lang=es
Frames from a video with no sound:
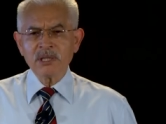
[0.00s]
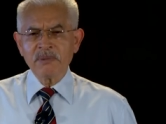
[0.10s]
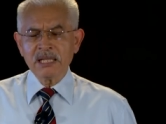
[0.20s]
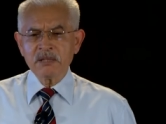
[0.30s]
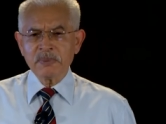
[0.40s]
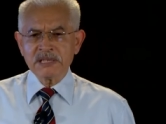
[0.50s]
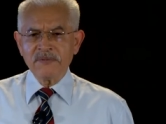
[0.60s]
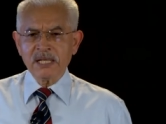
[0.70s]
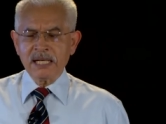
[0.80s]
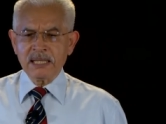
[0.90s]
de manera
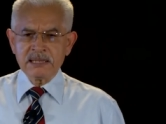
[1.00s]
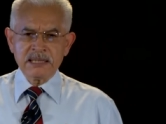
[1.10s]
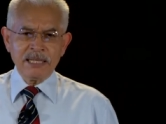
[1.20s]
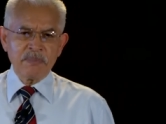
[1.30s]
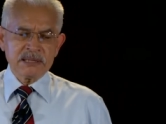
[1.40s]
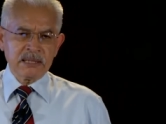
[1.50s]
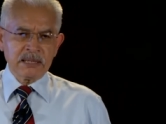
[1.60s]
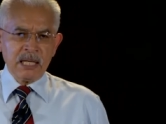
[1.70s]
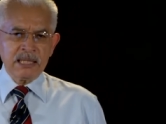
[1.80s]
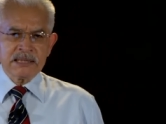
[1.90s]
específica que quisiera
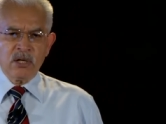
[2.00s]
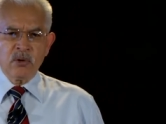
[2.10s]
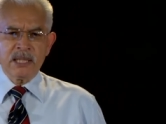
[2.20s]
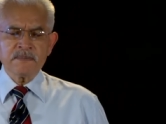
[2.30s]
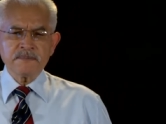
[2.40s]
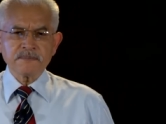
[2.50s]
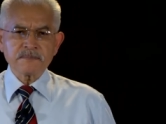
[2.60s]
presentarles ahora